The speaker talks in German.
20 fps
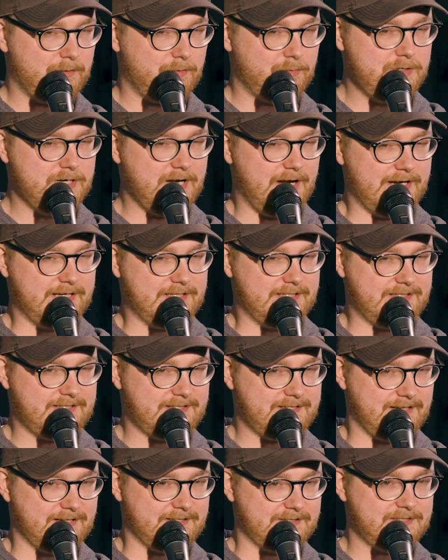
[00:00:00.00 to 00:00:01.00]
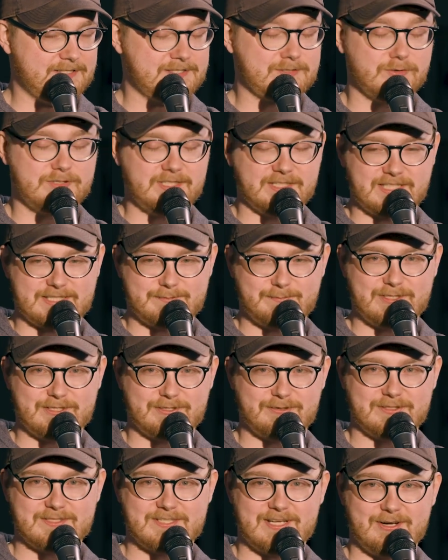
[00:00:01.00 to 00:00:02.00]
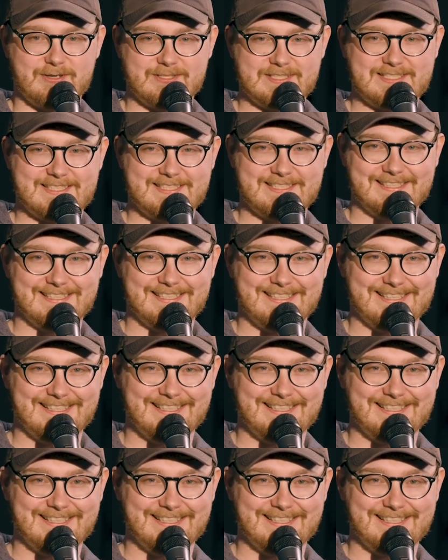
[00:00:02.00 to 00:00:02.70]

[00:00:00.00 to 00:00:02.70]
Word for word: Uneinigkeit. Diskutiert das bitte kurz aus.